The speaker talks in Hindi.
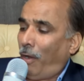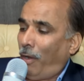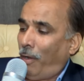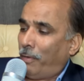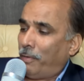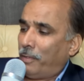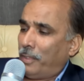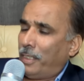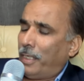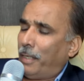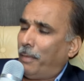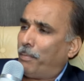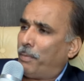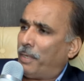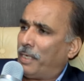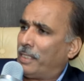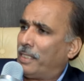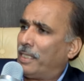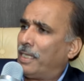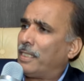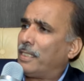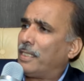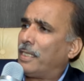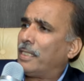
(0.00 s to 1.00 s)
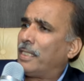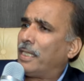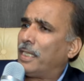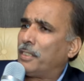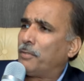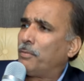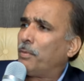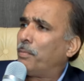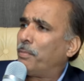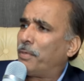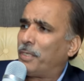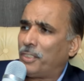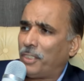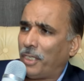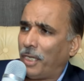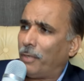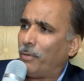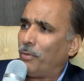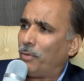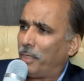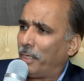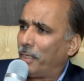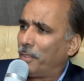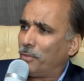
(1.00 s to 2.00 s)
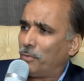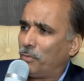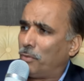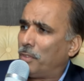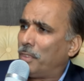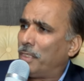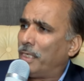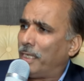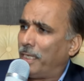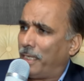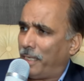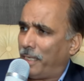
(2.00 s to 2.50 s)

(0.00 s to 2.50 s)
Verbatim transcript: और ये बढ़ता जाता है इसमें परेशान होने की ज़रूरत नहीं